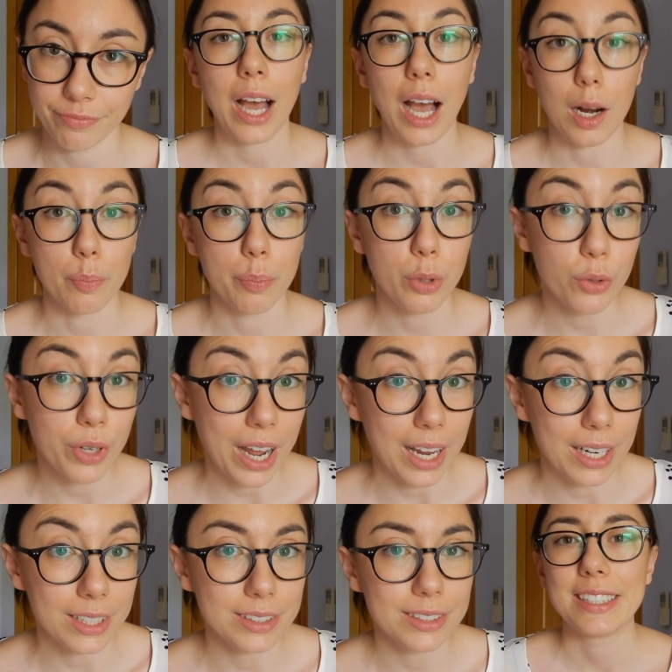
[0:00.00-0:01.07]
Al
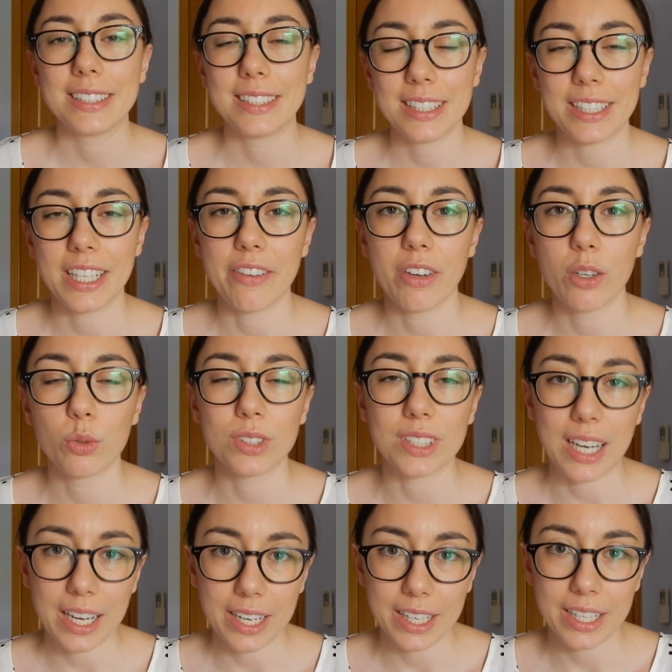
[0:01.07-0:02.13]
plurale si deve
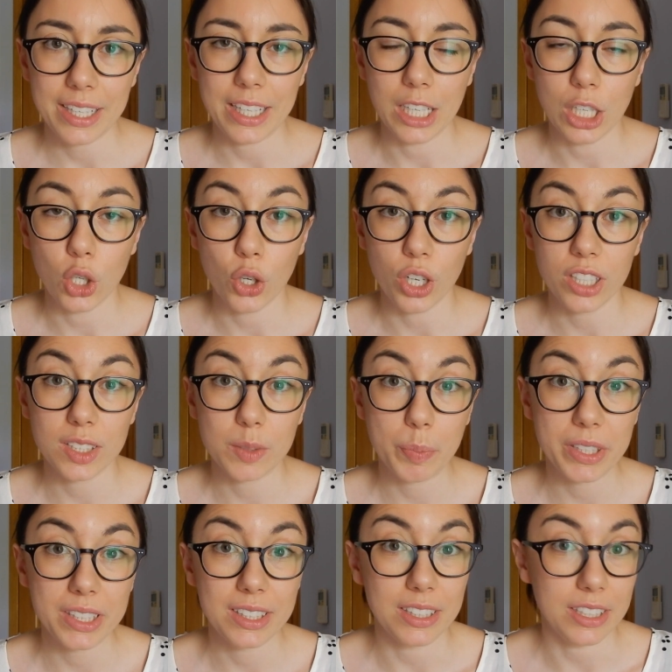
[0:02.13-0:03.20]
usare il
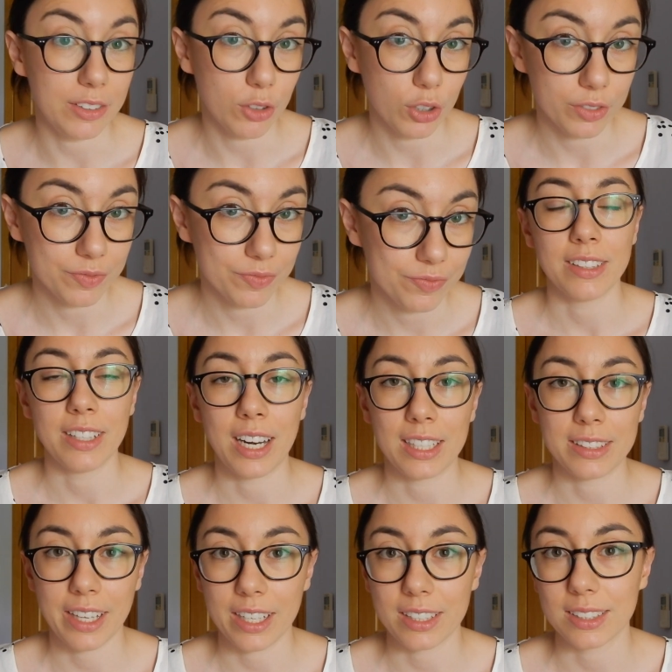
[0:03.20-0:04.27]
corrispettivo della
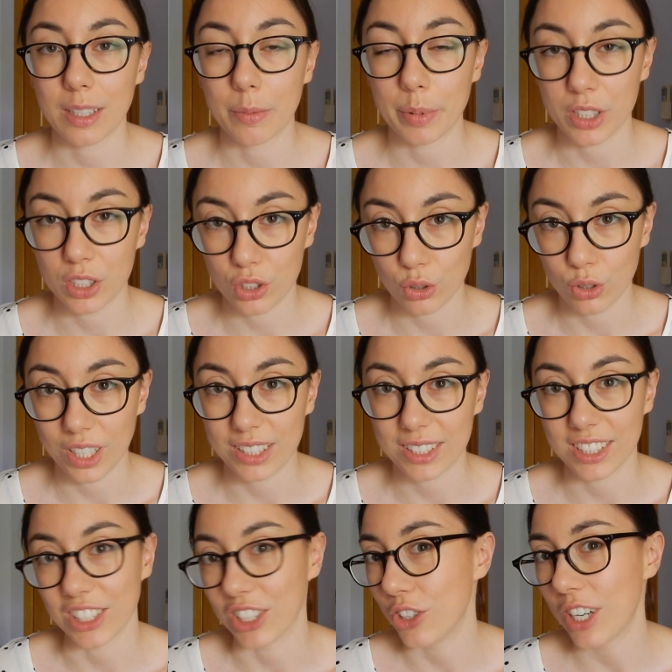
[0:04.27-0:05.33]
terza persona
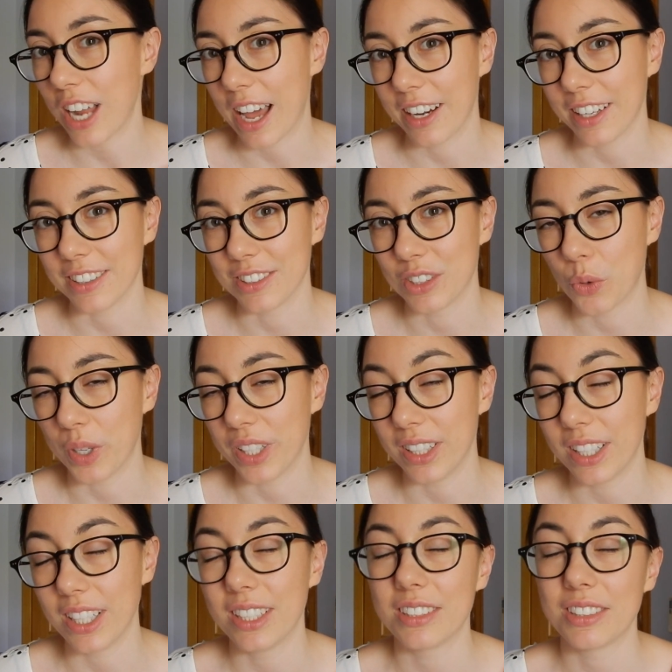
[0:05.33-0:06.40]
singolare,
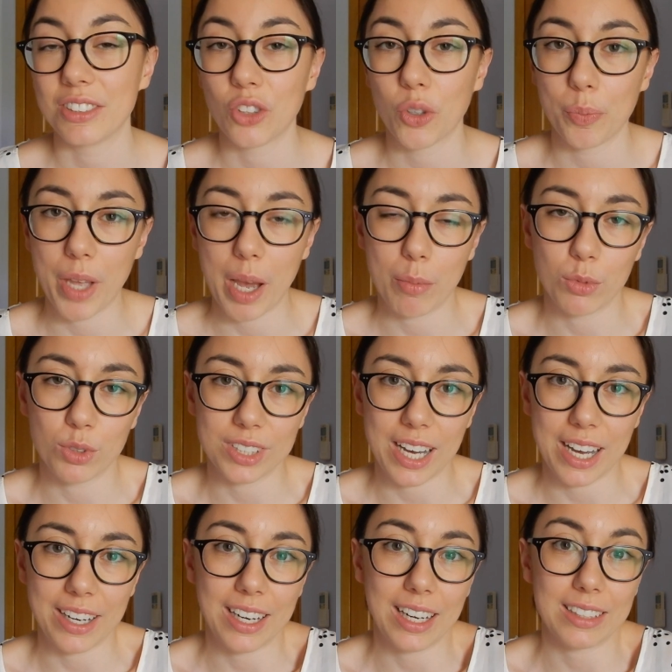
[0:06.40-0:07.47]
quindi dobbiamo
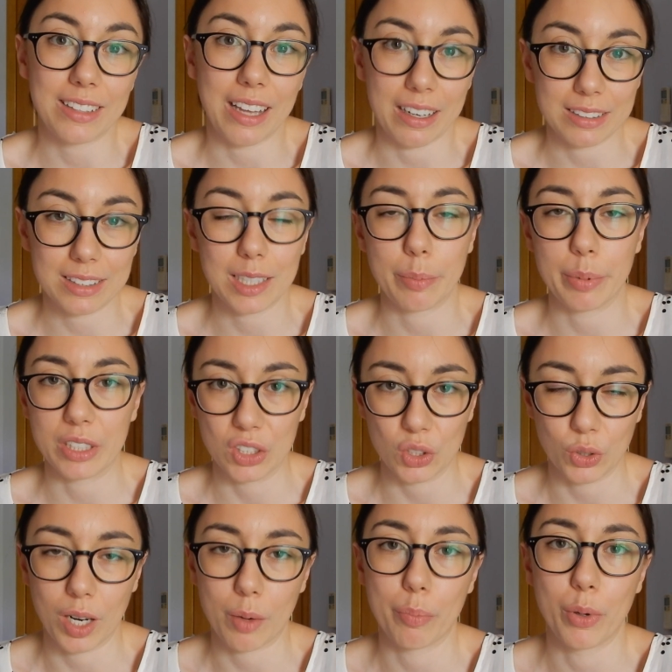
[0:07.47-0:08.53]
usare la terza
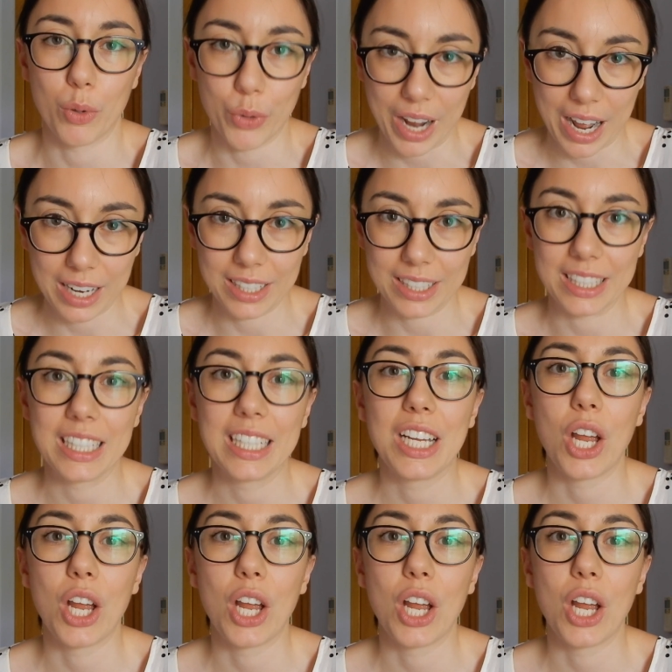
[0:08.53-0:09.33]
persona plurale,